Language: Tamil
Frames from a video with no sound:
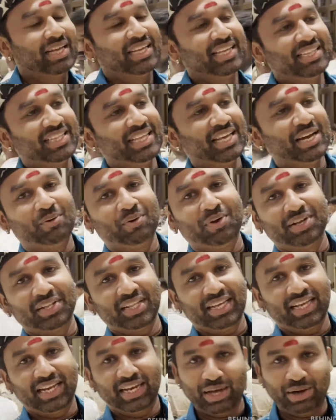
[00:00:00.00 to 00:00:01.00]
இந்தியாவில் இருந்த
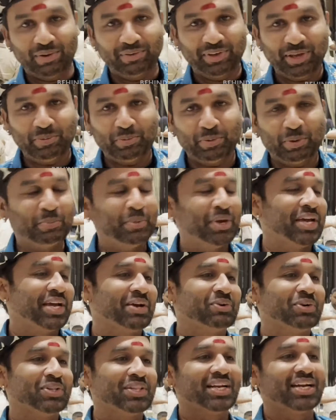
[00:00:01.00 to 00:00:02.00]
எல்லா விஐபியுமே
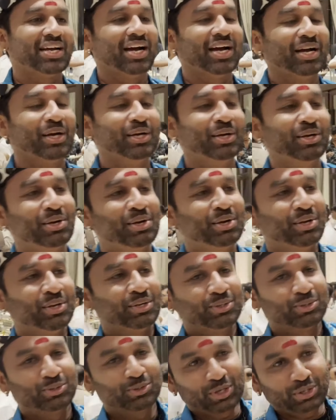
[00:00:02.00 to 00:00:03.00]
இங்கே வந்திருக்காங்க
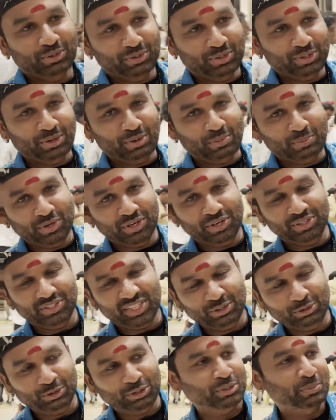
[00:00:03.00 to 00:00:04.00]
அது வந்து ரொம்ப
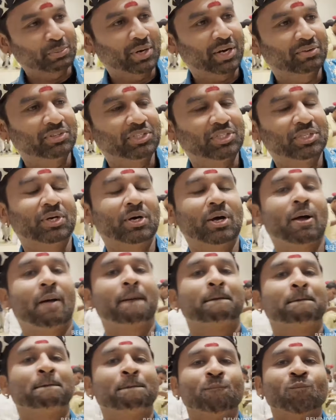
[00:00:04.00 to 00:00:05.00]
சந்தோஷமான விஷயம்
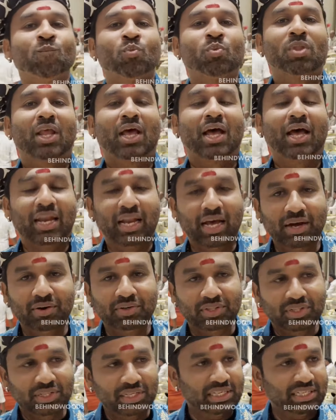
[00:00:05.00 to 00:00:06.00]
நான்
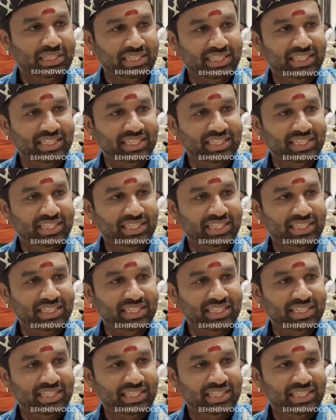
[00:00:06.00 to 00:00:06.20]
வந்து